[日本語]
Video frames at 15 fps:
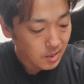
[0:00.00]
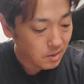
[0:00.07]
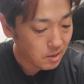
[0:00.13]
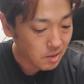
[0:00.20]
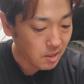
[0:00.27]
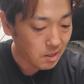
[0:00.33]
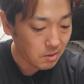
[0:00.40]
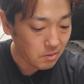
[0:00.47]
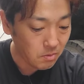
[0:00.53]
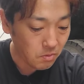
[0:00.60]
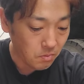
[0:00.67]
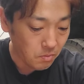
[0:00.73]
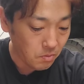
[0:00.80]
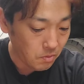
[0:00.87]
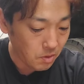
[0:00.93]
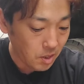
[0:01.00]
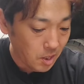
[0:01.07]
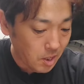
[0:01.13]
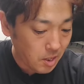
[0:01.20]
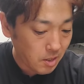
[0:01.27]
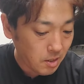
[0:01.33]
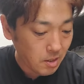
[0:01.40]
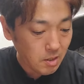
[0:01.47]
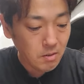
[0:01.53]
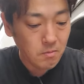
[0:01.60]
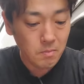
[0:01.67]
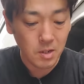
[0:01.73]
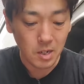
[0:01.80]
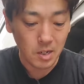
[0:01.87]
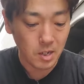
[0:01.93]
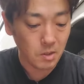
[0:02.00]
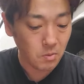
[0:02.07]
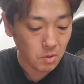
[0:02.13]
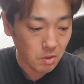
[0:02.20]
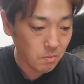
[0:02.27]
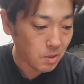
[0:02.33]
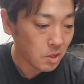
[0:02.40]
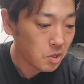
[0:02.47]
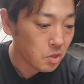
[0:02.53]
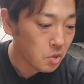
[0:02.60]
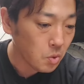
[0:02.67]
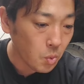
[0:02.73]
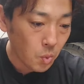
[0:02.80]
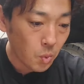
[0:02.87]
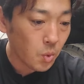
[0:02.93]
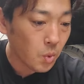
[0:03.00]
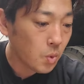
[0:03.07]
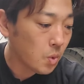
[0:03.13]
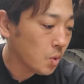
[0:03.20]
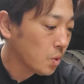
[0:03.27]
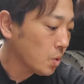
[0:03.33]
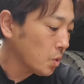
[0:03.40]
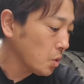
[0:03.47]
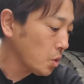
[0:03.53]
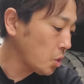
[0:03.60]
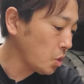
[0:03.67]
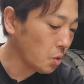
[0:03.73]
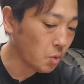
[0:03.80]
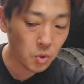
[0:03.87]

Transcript: 使えると思うんで、まあ入れておきましょう。しょ